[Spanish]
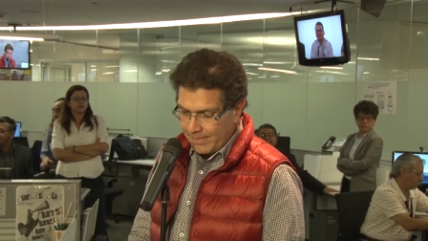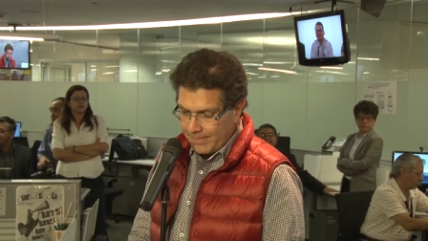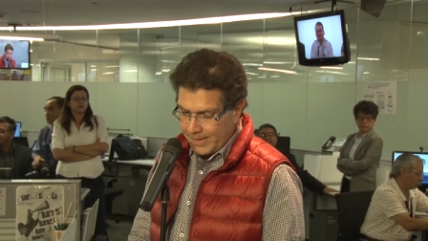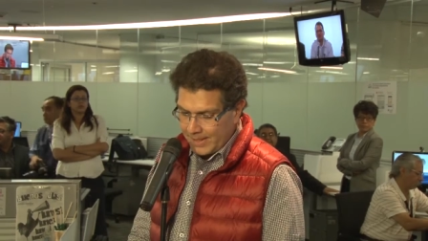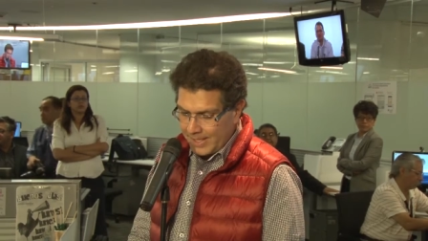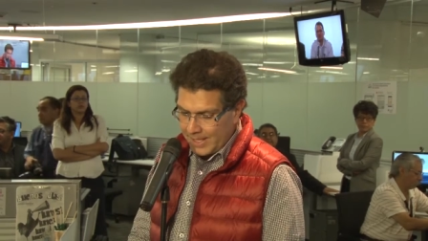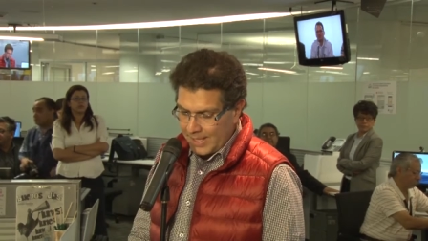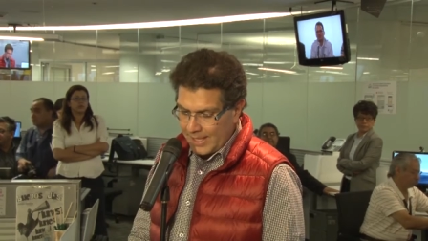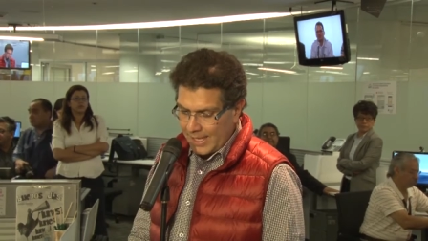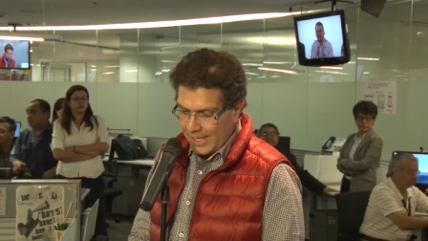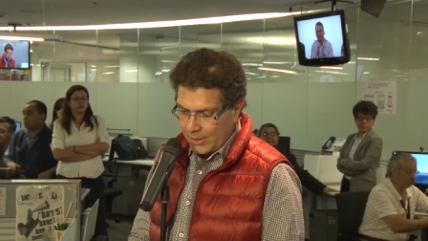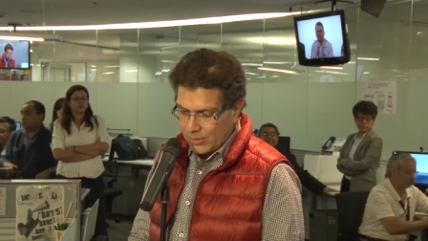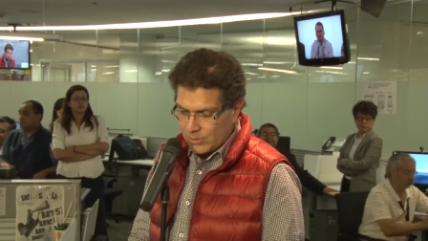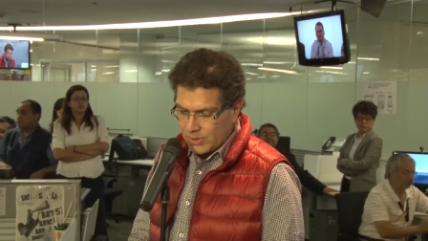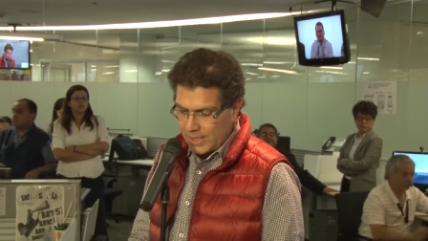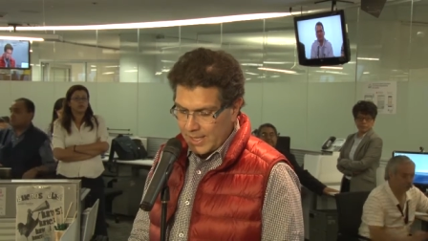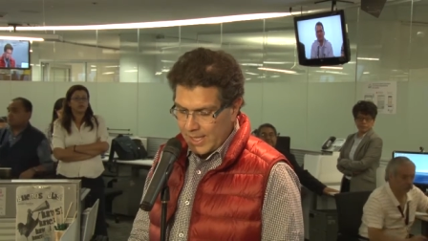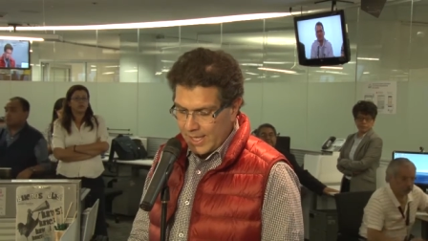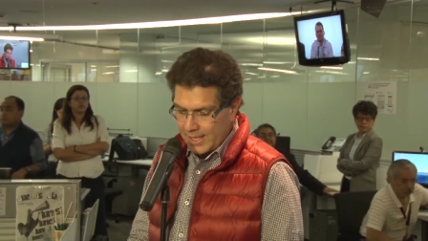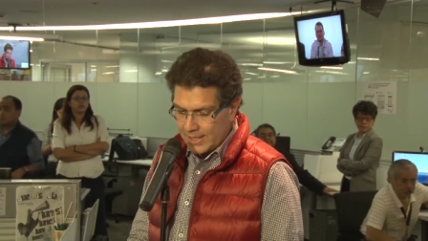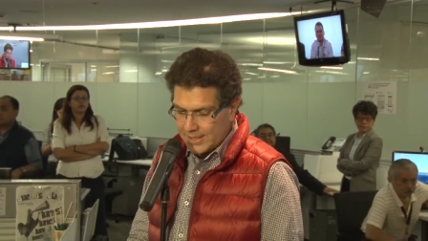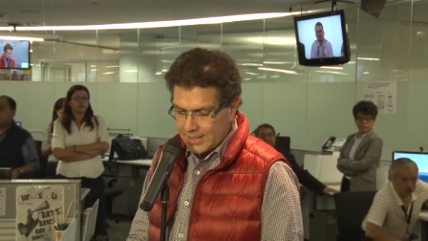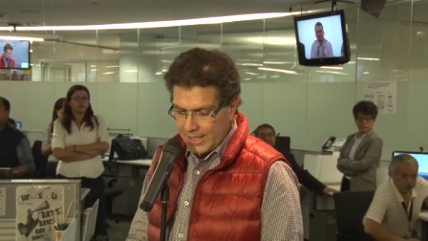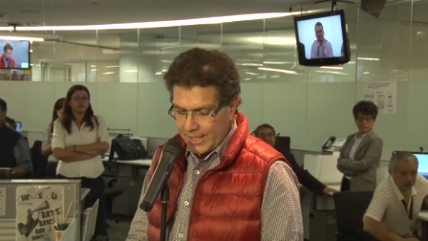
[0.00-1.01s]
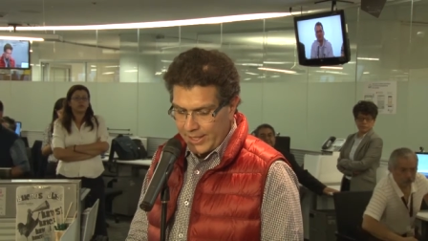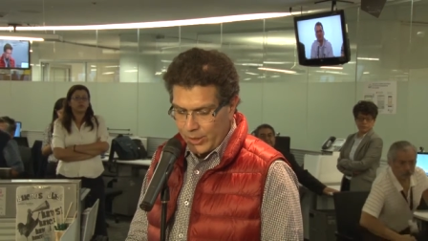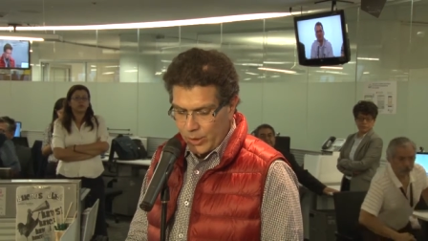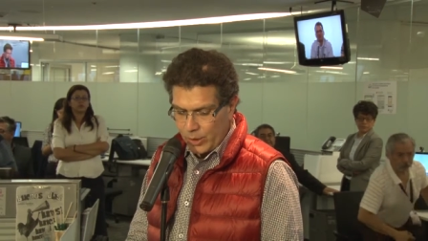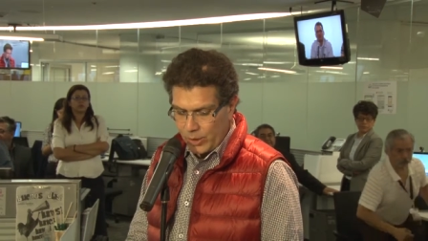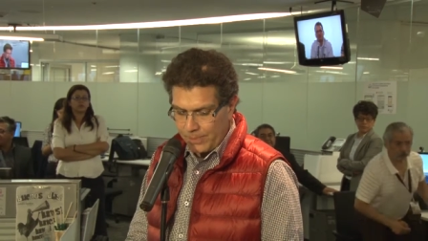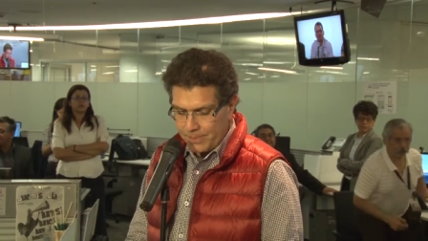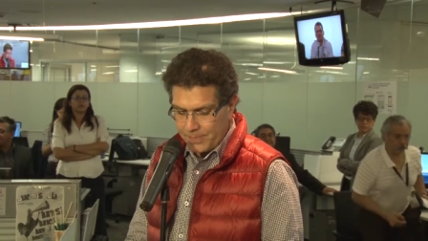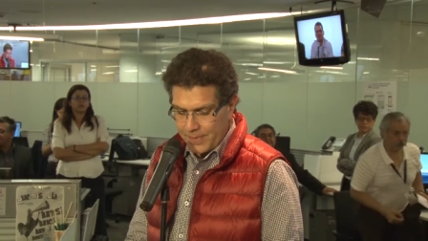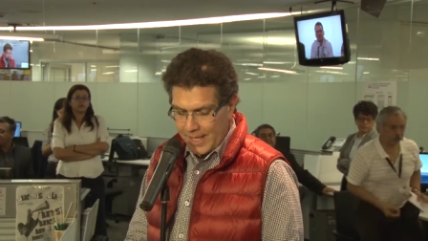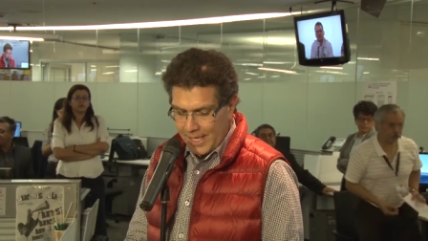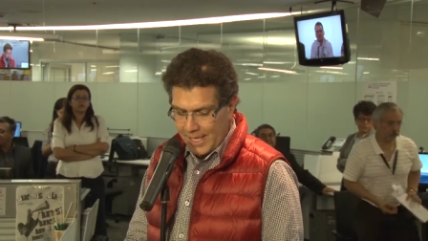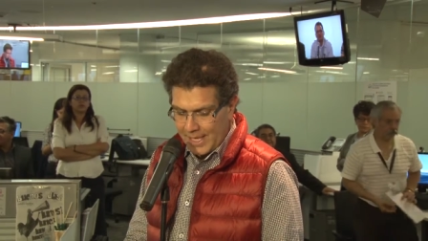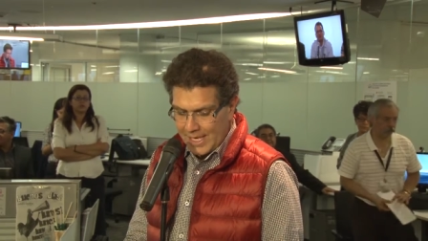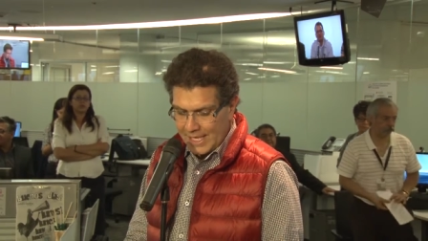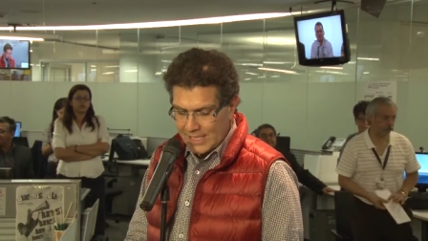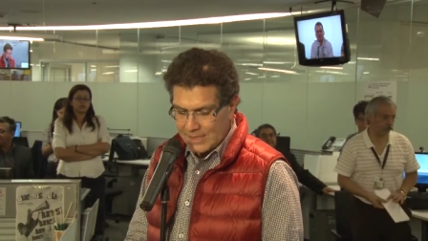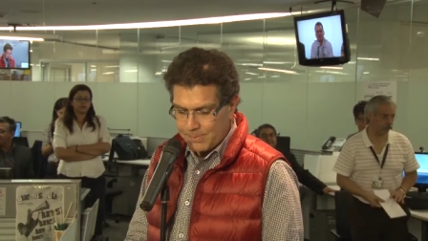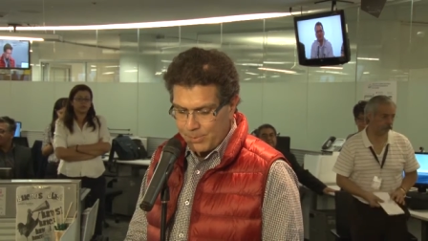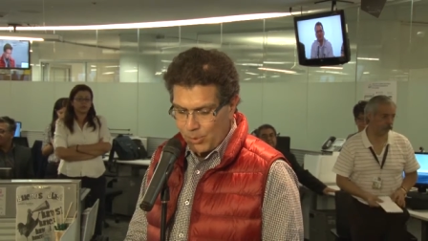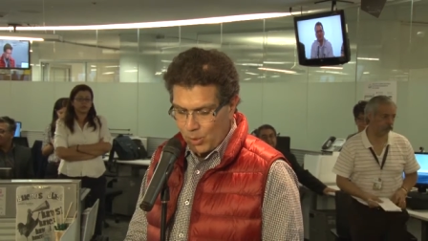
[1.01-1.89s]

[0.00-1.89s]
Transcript: de mexicanos en el exterior en las